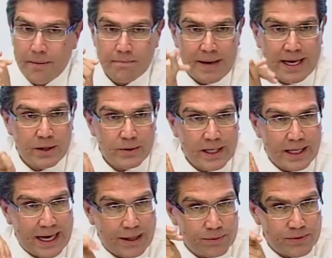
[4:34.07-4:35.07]
Mario
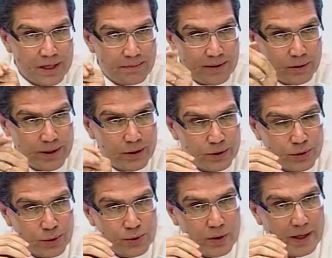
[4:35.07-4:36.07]
Delgado, un servidor y
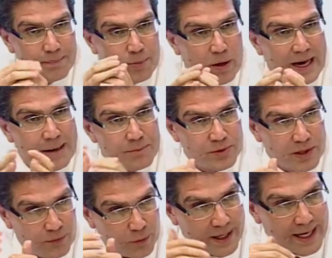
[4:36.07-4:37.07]
otros, empujáramos
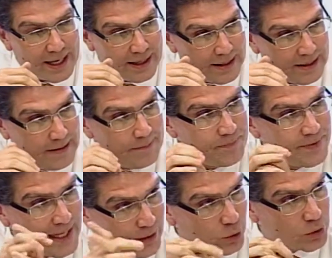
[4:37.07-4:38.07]
que fuera
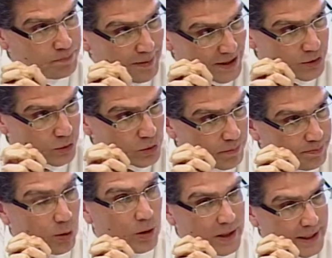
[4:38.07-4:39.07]
de dos pesos
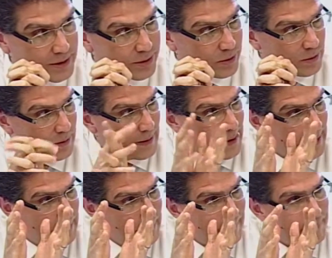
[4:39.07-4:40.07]
por litro,
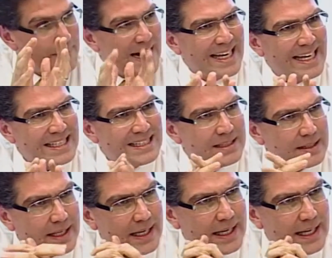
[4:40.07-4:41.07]
varias de